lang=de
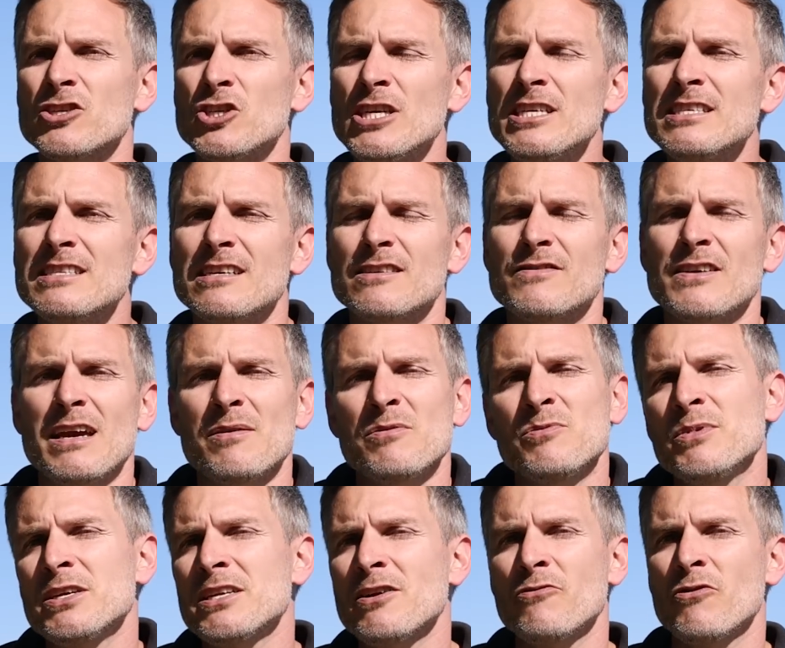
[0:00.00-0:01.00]
zerschießen. Deswegen habe
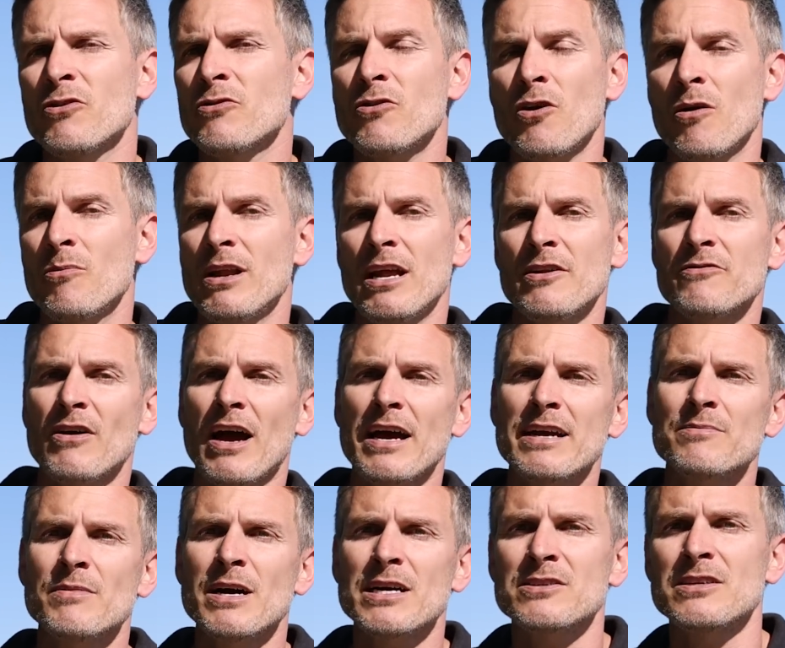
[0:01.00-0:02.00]
ich mich davon komplett
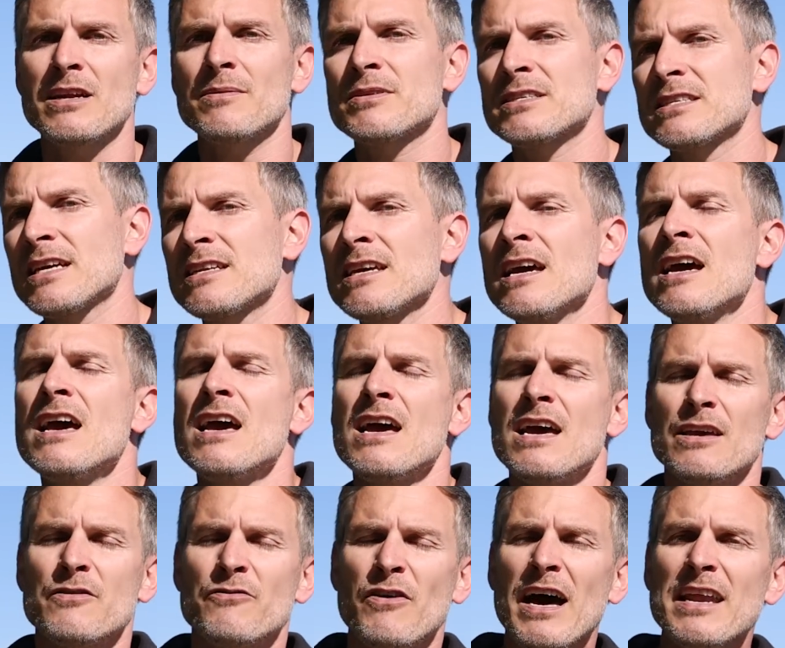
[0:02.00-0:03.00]
freigemacht und habe gesagt,
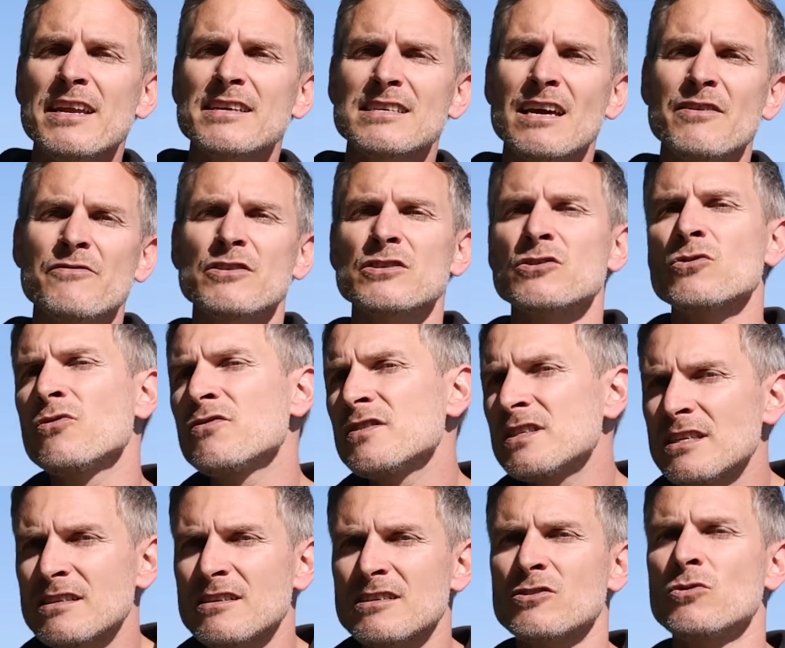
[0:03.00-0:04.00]
ich fahre das einfach so, wie
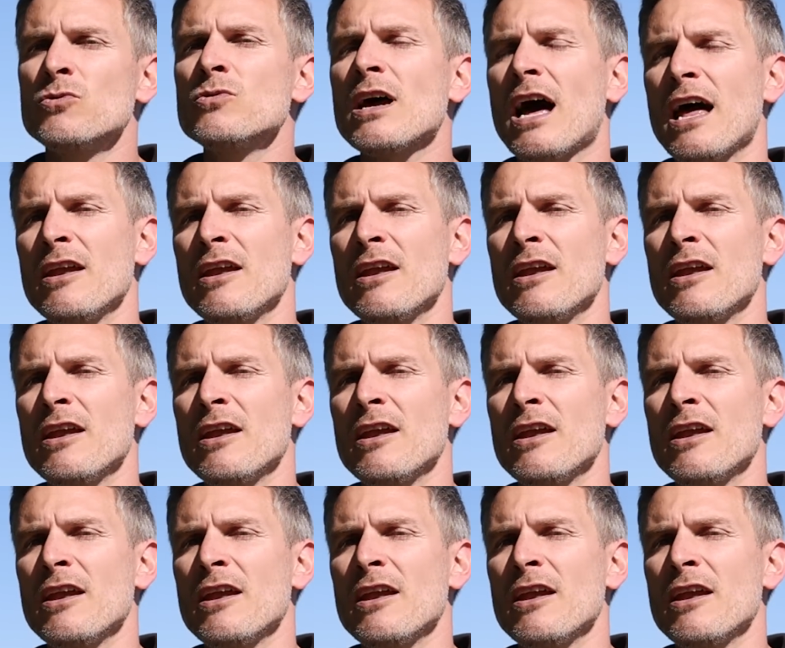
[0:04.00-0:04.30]
sich das gut